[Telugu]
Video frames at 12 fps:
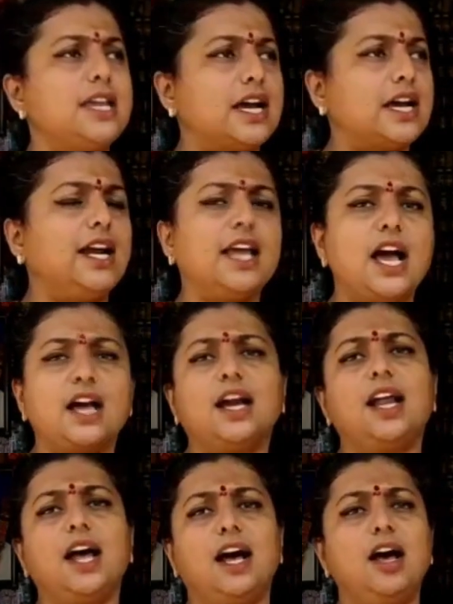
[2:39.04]
ఎక్కడికి
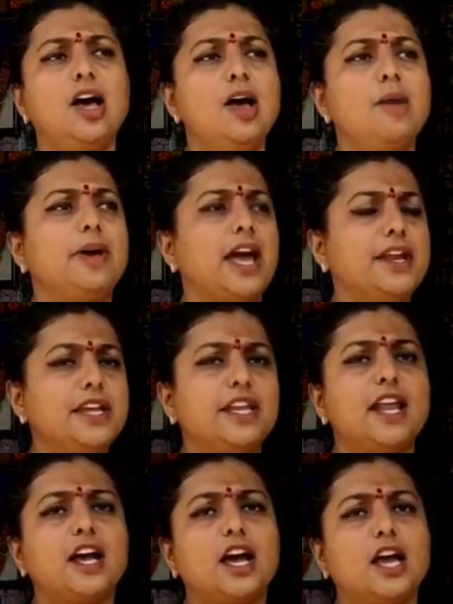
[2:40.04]
అక్కడ మరి
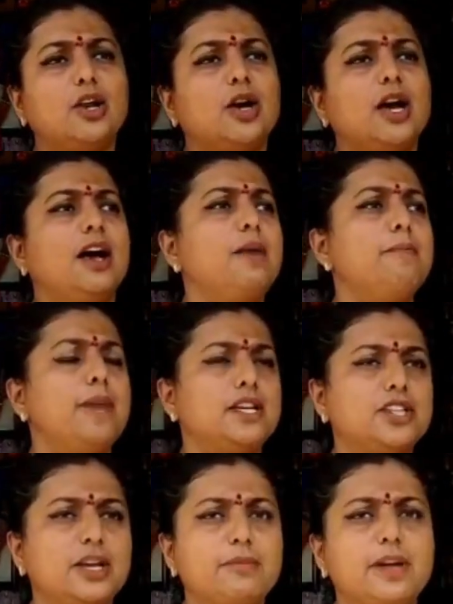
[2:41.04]
అన్ని రకాలుగా
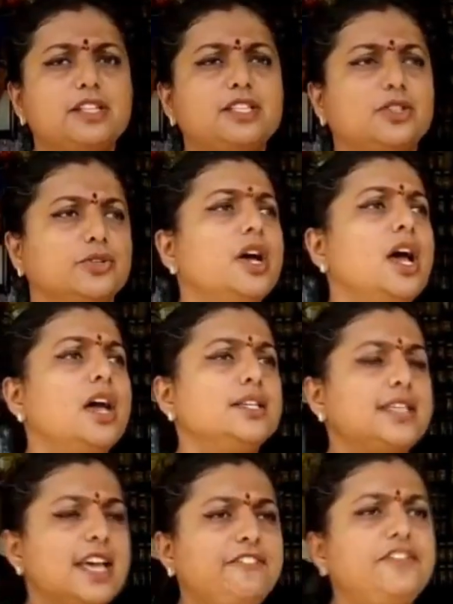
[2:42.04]
మెజర్మెంట్స్
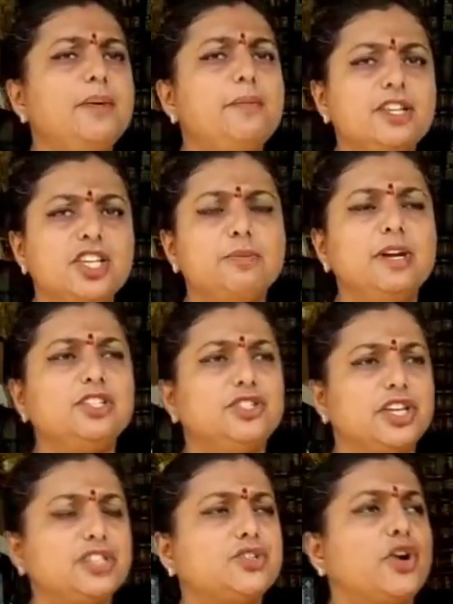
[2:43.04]
సేఫ్టీ
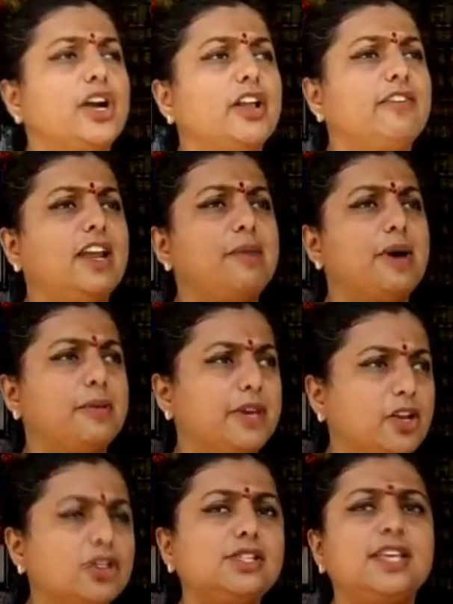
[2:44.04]
మెజర్మెంట్స్ తీసుకోవడం వల్ల మనం
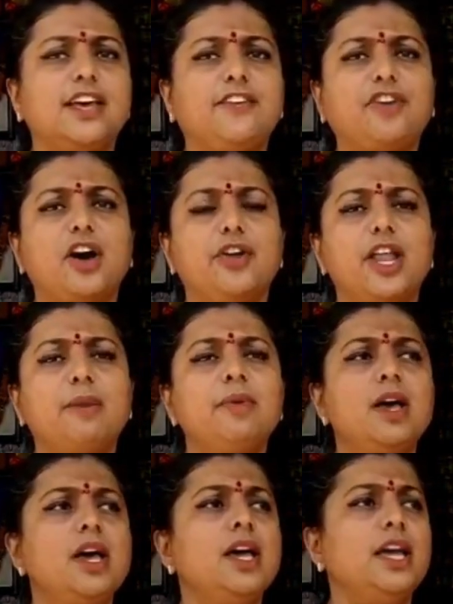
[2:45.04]
ఈరోజు సేఫ్గా ఉన్నాం
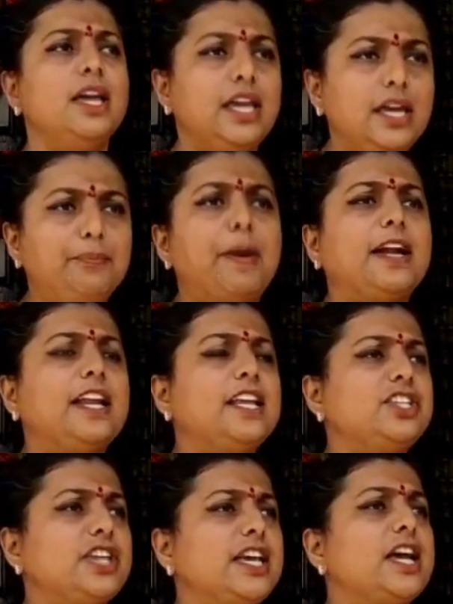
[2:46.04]
ఇప్పటి
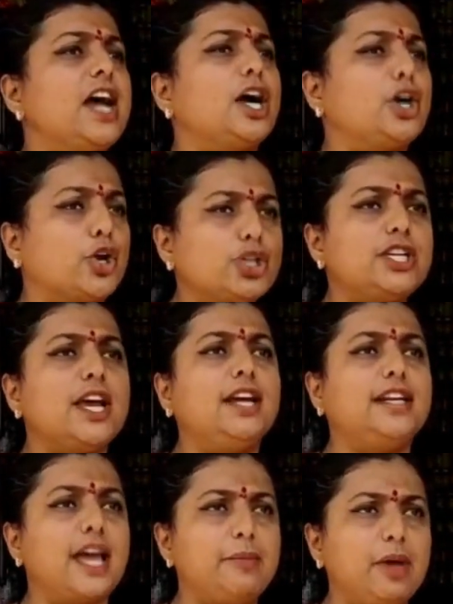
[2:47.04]
నుంచి ఇంకా
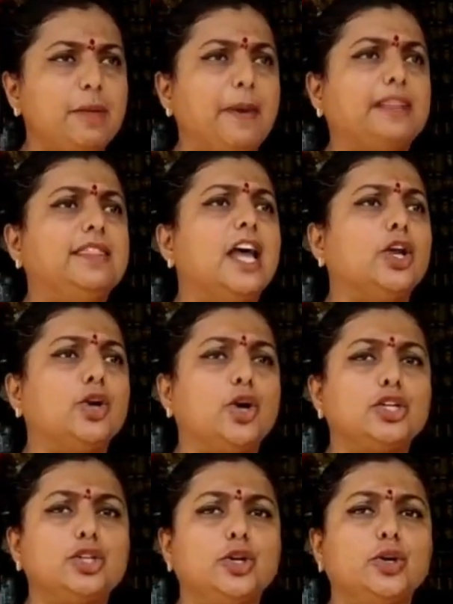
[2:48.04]
క్రూషియల్ టైం ఈ పద్నాలుగు
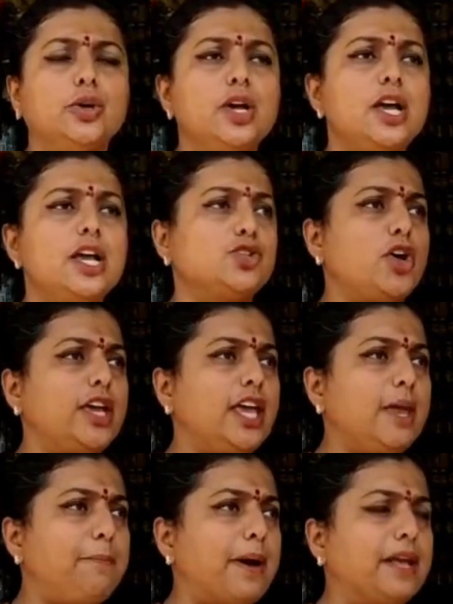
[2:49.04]
రోజులు సో
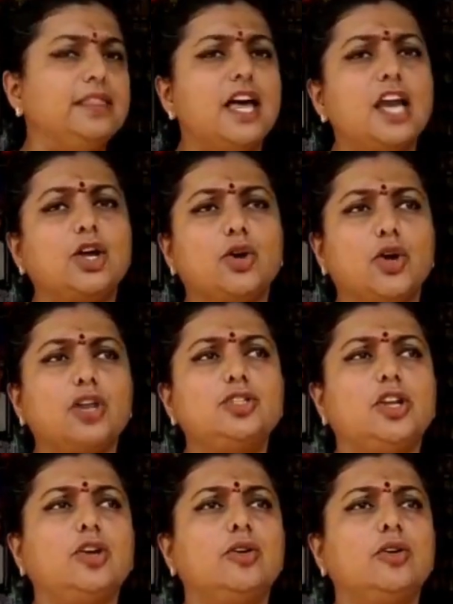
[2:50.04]
ఈ పద్నాలుగు
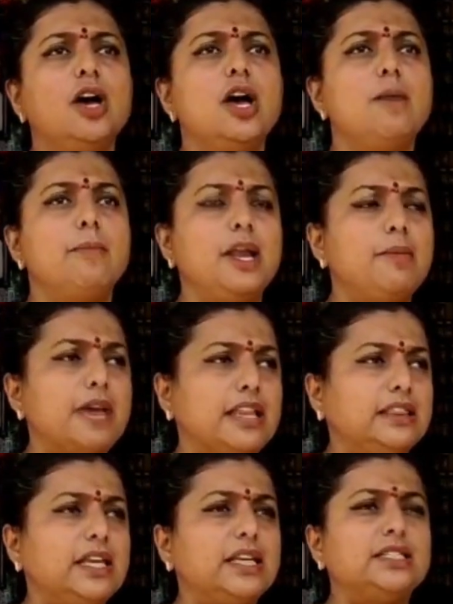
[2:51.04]
రోజులు మనం
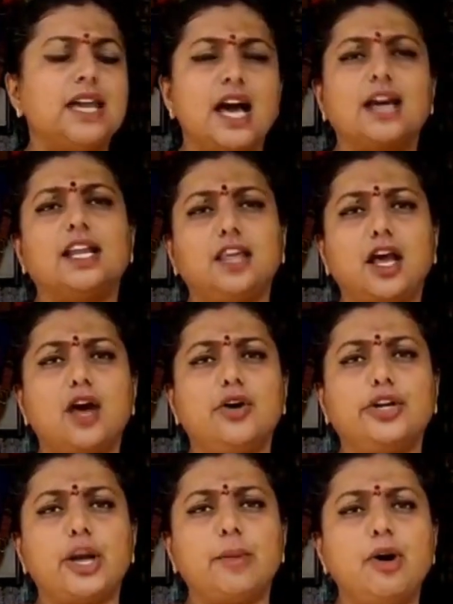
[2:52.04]
ఎంత జాగ్రత్తగా
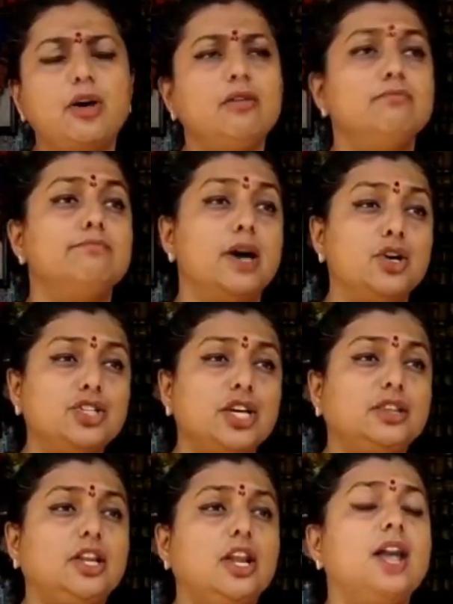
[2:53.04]
ఉంటామో
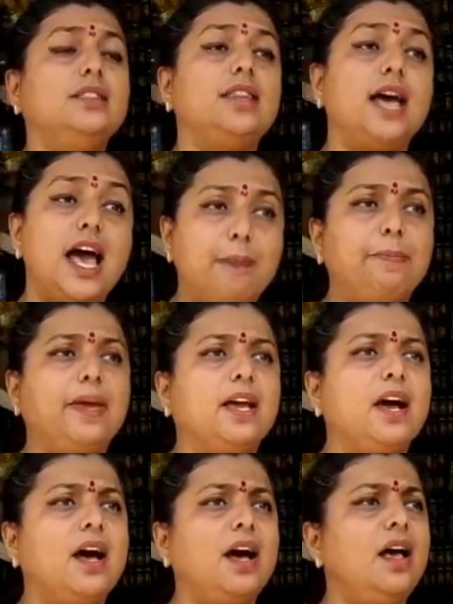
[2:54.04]
భవిష్యత్తులో అంత
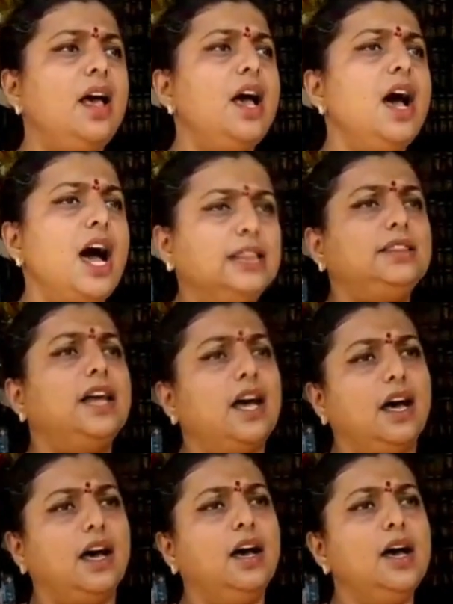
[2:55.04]
హ్యాపీగా అంత
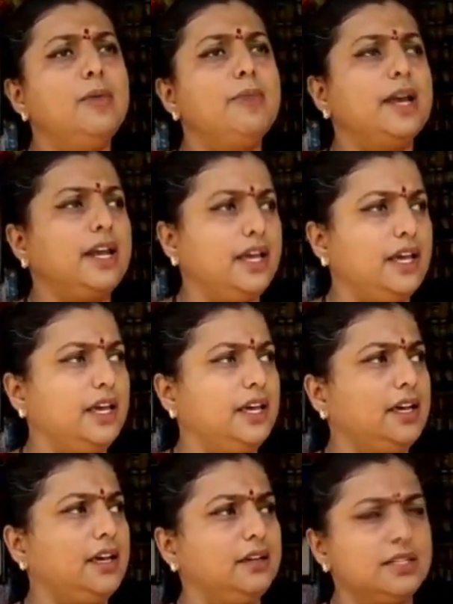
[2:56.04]
మరి
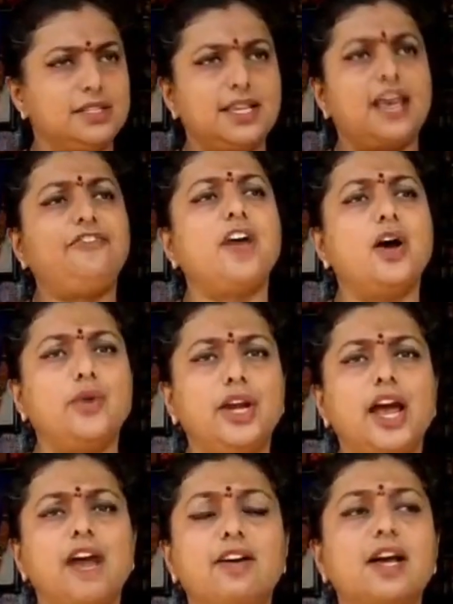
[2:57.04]
సేఫ్గా
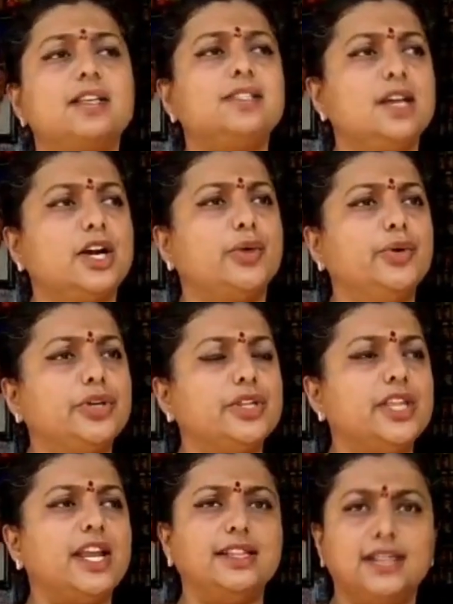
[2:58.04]
ఉండే అవకాశం కూడా
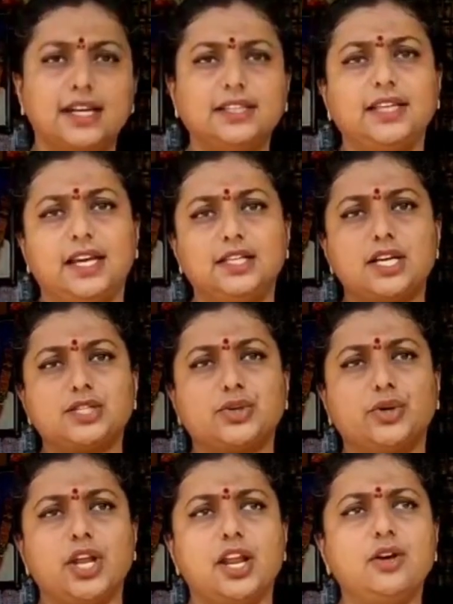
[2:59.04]
ఉంటుందని అందరికీ
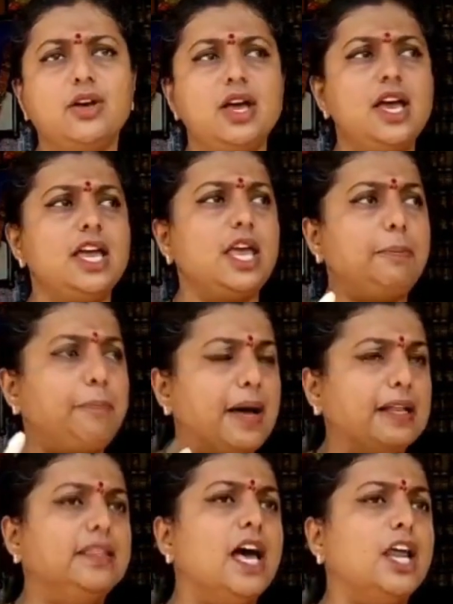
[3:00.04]
తెలియజేసుకుంటాను ఈ
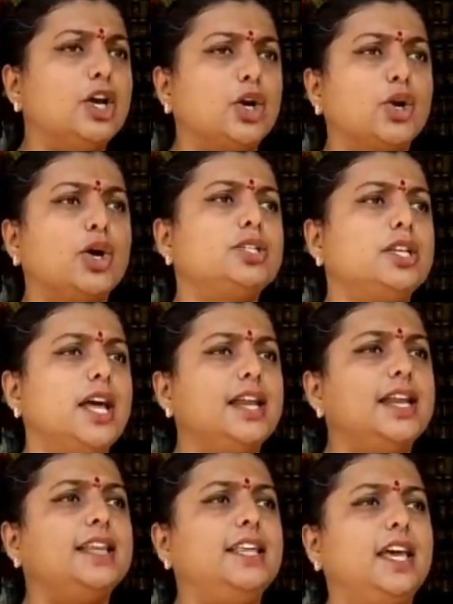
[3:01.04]
పద్నాలుగు రోజులు
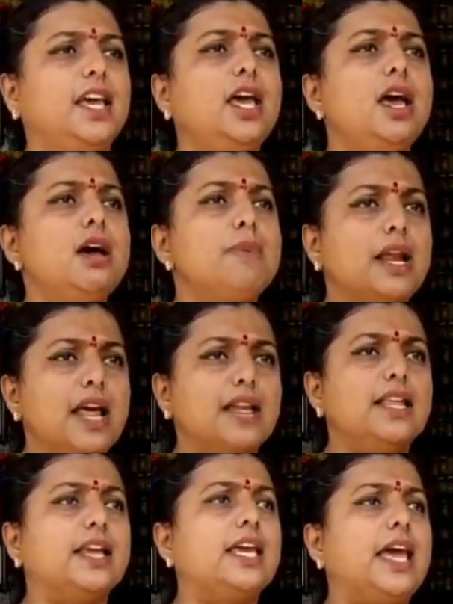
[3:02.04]
అనేది
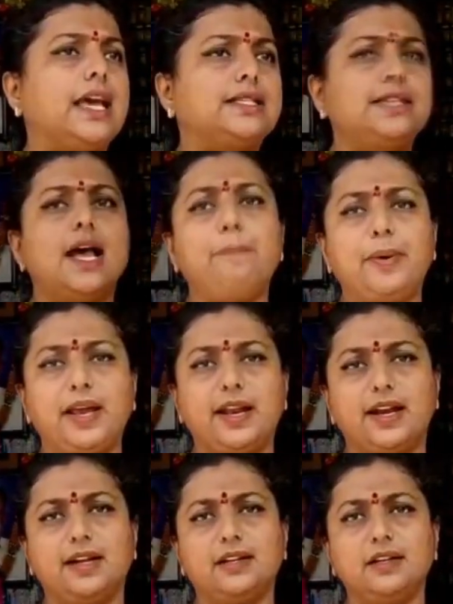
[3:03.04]
మనందరికీ ఎగ్జామ్
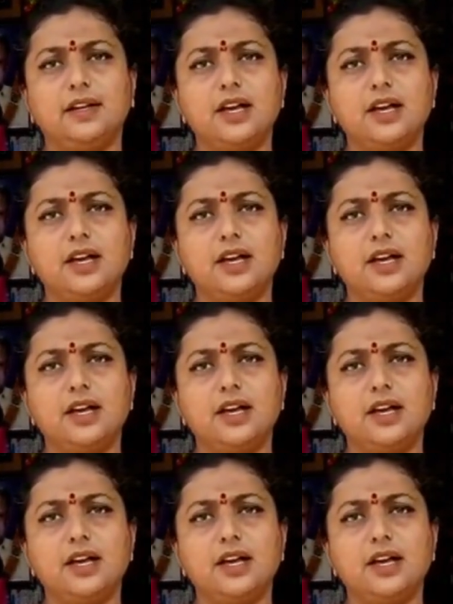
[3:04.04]
పీరియడ్